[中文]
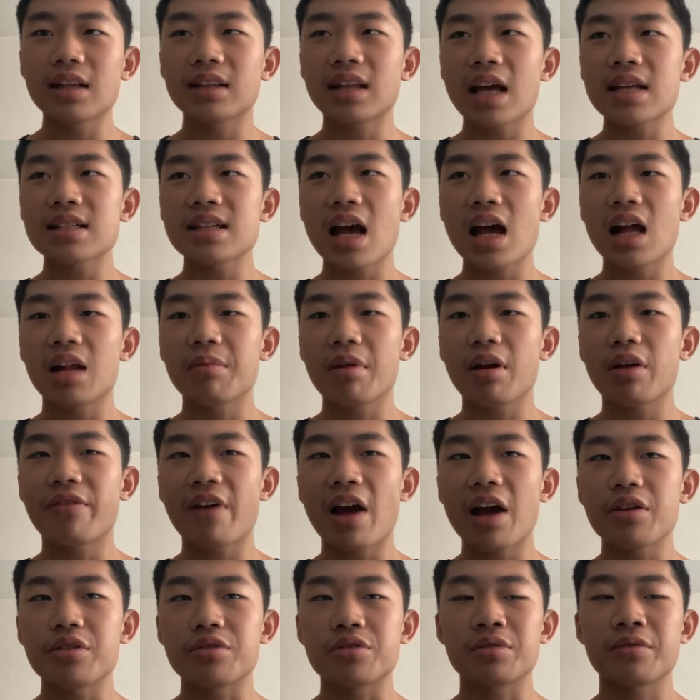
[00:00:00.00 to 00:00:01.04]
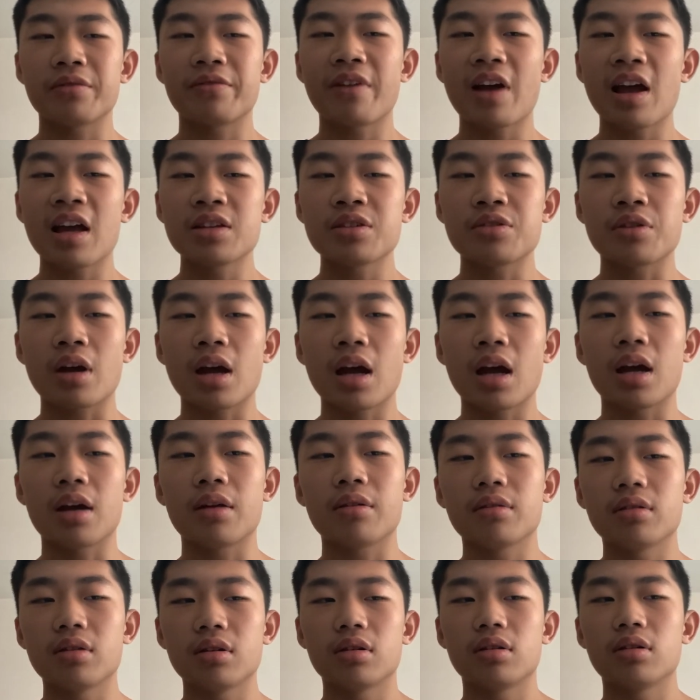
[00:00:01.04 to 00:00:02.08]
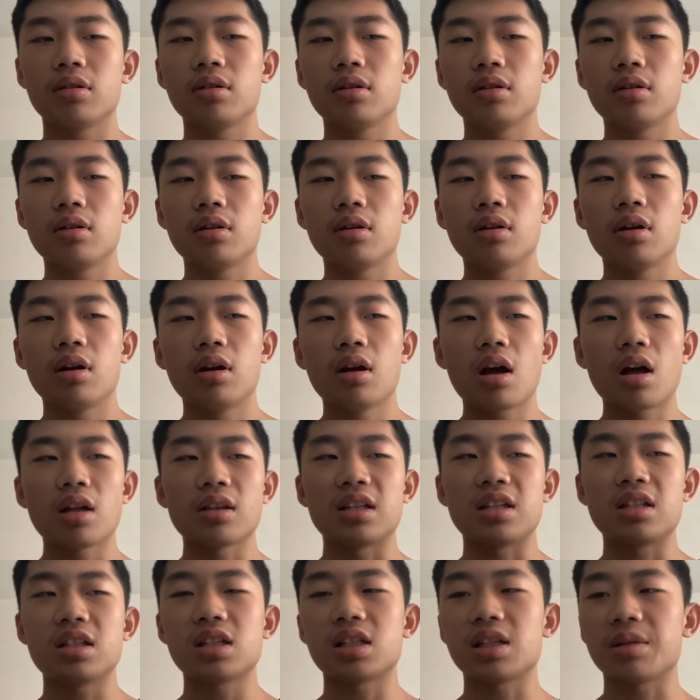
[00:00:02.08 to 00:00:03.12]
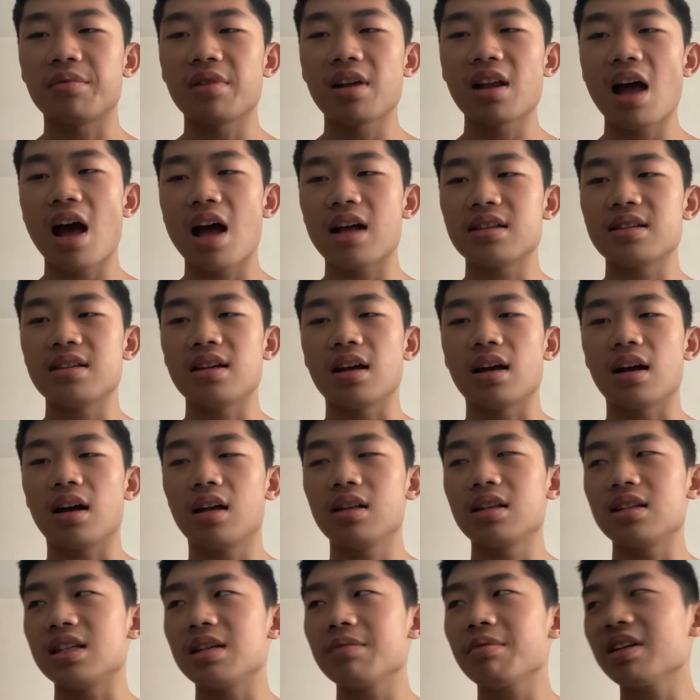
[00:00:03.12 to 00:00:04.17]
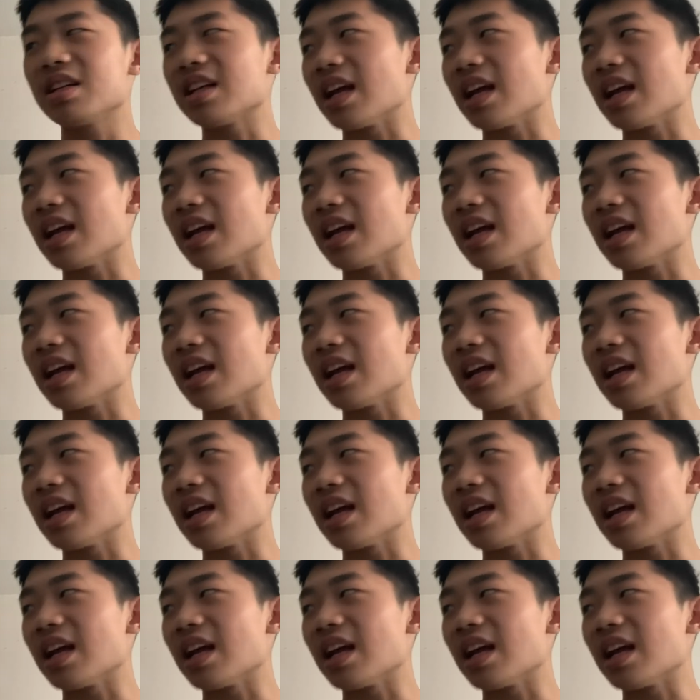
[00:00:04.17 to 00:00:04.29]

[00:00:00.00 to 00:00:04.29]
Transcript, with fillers: 你太菜了，没有发育发言权，啊，你是什么垃圾啊，你鸡巴